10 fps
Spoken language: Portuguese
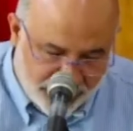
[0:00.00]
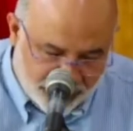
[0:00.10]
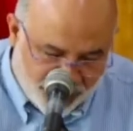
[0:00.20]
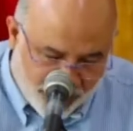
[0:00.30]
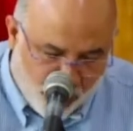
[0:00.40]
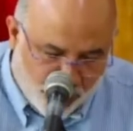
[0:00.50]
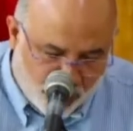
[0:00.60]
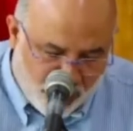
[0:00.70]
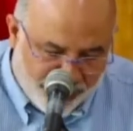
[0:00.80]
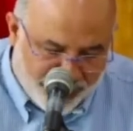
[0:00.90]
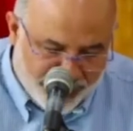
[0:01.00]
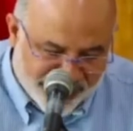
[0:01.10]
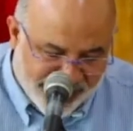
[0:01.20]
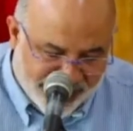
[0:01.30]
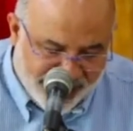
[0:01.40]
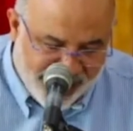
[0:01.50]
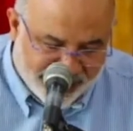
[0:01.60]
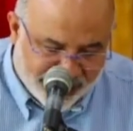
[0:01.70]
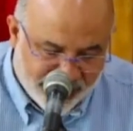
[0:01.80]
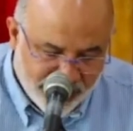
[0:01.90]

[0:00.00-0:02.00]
de acordo com a Bíblia Sagrada,